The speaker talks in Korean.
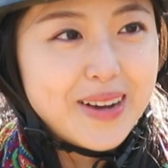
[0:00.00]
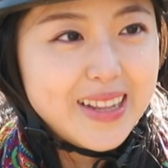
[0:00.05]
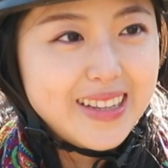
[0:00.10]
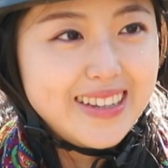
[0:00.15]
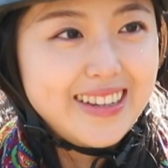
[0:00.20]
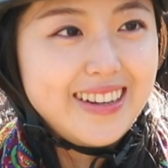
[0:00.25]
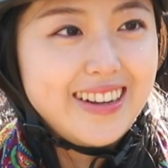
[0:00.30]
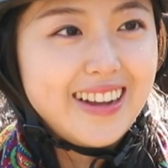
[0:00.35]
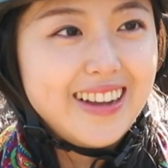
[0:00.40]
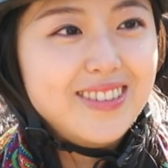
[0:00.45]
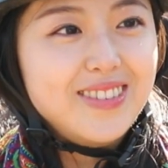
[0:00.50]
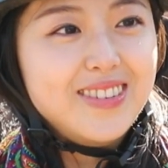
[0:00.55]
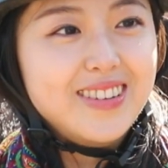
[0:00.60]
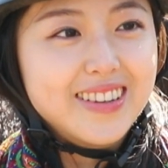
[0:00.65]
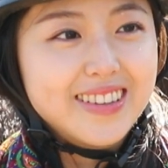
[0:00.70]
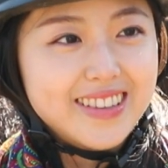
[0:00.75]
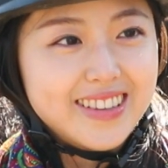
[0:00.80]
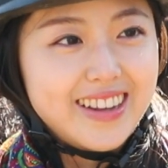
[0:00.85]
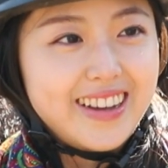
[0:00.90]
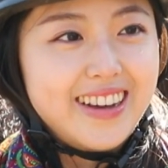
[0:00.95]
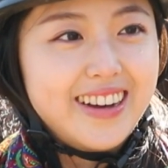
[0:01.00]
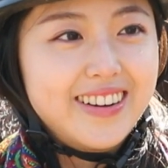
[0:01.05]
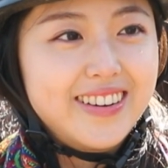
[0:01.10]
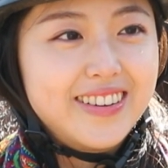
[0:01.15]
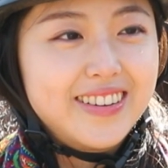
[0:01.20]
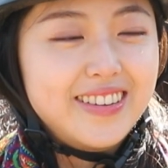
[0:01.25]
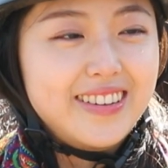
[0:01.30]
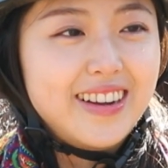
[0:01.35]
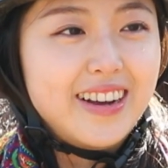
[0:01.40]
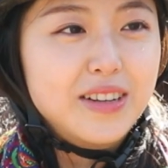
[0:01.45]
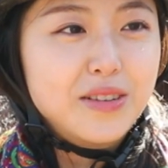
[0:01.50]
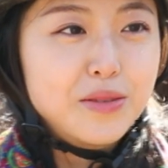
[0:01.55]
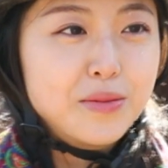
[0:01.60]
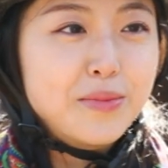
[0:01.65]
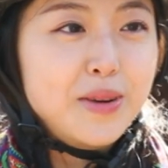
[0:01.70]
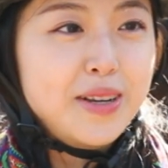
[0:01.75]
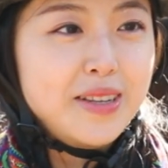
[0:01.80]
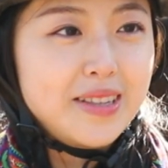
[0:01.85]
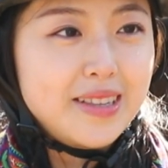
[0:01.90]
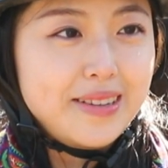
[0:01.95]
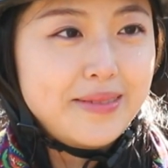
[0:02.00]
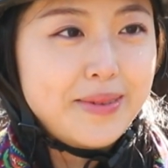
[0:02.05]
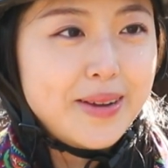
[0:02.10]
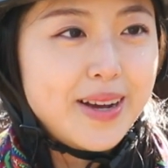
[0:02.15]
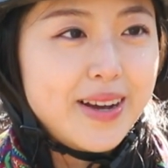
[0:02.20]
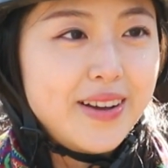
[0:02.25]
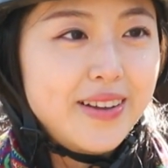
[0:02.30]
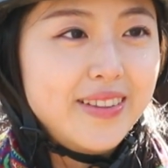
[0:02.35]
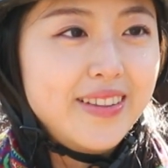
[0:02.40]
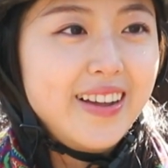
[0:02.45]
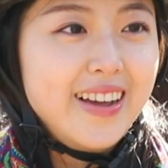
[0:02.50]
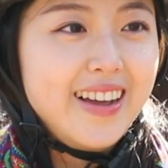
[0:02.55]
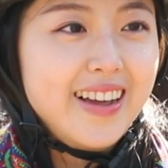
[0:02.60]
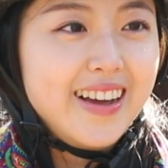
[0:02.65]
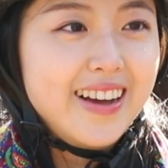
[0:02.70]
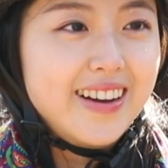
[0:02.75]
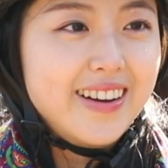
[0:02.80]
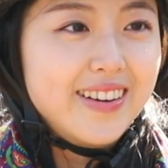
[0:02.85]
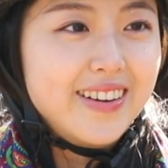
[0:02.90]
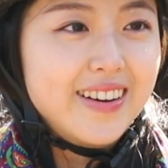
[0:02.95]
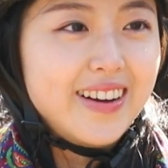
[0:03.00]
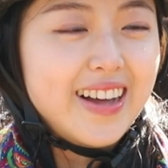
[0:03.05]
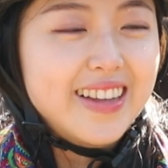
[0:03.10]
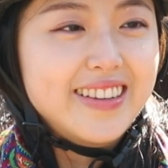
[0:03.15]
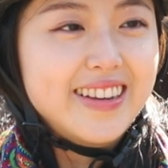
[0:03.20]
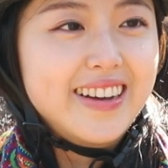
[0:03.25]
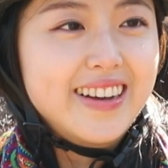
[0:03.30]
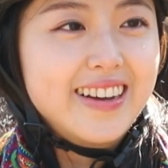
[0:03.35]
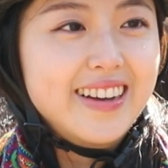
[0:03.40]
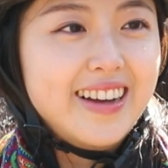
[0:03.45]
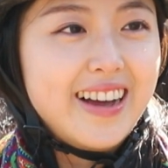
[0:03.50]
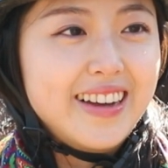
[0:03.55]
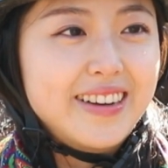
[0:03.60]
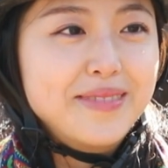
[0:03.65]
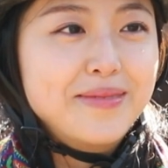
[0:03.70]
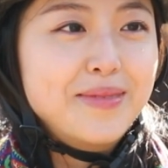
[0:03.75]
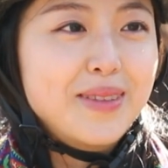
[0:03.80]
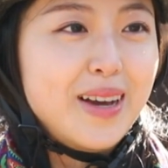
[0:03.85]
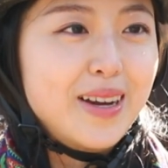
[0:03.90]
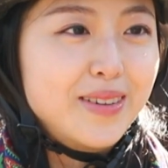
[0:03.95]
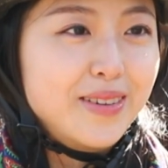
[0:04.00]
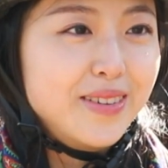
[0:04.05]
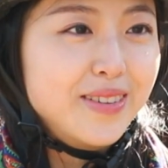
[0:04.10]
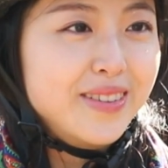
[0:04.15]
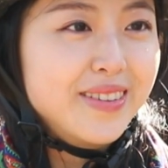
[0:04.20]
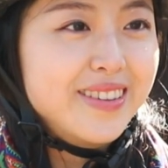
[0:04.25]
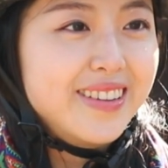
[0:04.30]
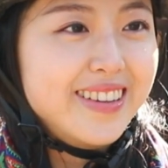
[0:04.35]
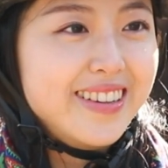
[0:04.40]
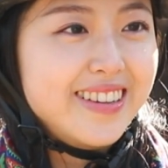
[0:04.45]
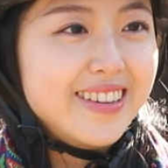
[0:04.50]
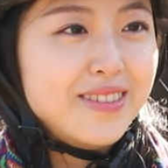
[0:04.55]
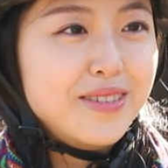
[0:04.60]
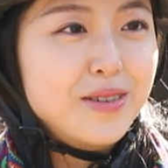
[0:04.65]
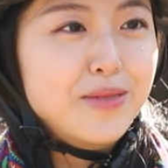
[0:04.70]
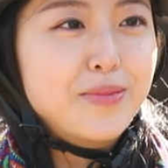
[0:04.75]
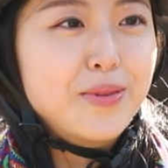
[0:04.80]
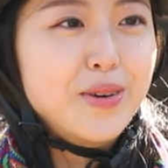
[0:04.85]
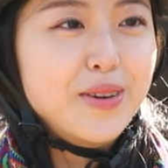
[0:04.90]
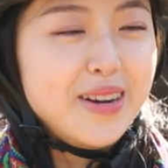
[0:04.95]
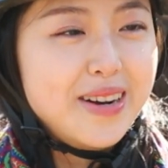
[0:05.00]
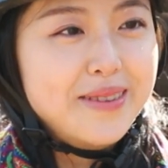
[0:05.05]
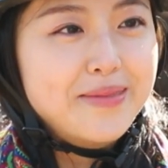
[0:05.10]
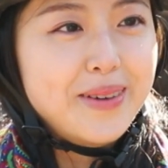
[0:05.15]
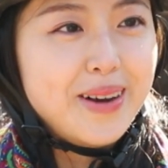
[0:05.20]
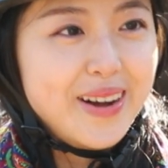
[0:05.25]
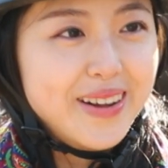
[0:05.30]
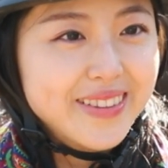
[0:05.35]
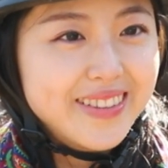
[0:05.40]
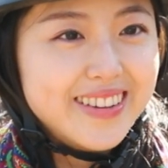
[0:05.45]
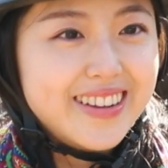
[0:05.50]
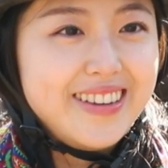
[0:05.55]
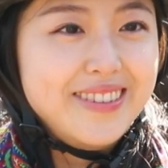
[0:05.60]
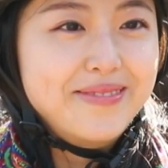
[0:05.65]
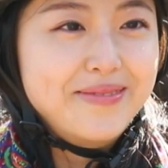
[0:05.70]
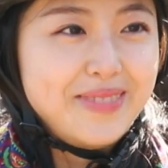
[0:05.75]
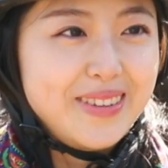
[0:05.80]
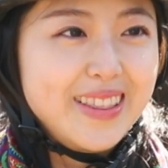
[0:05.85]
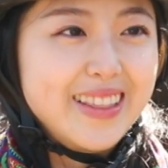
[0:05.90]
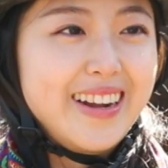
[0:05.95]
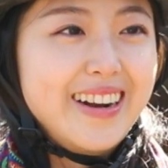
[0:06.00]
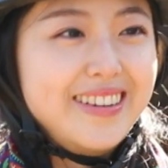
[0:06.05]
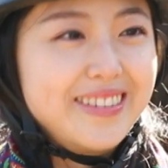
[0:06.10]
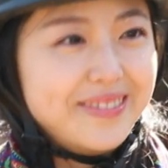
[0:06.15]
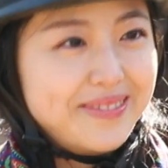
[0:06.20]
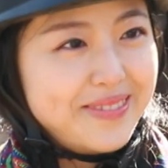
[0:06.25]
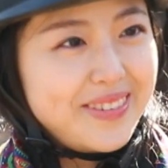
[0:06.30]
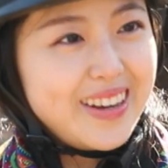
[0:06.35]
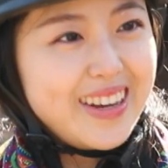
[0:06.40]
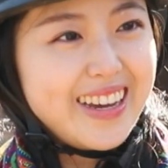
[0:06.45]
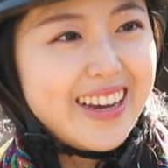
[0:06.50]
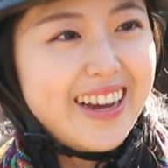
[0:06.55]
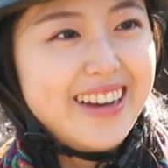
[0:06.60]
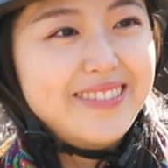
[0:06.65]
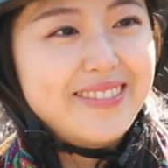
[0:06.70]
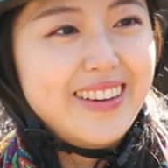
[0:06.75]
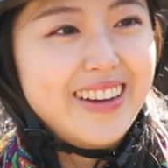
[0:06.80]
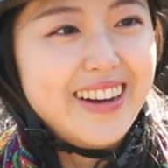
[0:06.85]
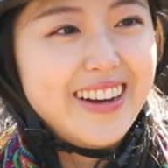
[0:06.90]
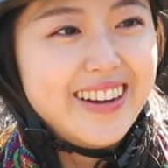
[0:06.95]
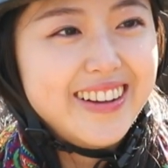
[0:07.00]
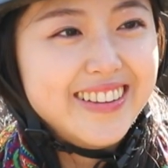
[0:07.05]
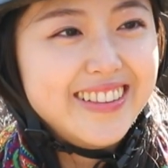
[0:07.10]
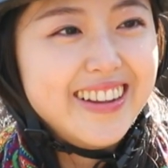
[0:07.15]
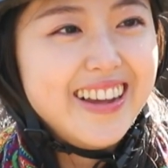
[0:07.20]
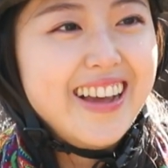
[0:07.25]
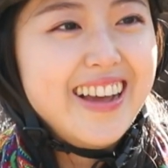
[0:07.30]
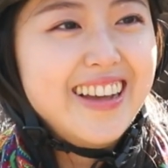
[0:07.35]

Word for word: 많이 해주셨어요. 제가 숨어 있으면 어, 가장 아름다운 후보 1번 김빛날 유미 하면